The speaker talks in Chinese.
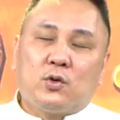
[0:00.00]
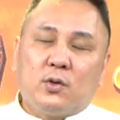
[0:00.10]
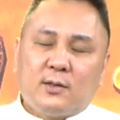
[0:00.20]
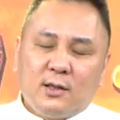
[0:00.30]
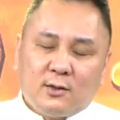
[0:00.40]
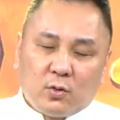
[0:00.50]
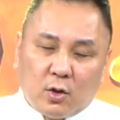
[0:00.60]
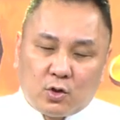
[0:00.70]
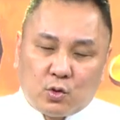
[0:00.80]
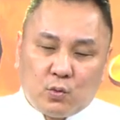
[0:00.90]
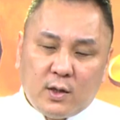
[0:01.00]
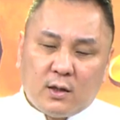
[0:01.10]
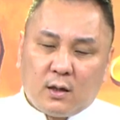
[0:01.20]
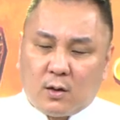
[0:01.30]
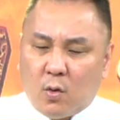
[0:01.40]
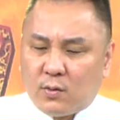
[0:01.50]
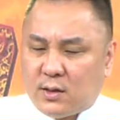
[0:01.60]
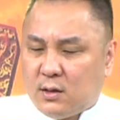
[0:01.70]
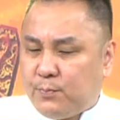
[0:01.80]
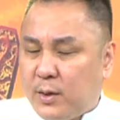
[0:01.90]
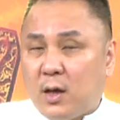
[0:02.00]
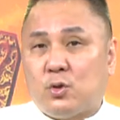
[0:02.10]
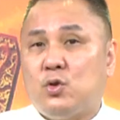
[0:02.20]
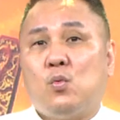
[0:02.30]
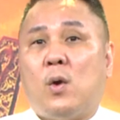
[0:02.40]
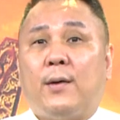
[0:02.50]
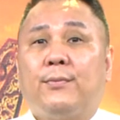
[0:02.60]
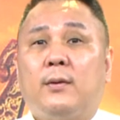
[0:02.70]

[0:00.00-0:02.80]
以我就这种有主力的公司不要去玩。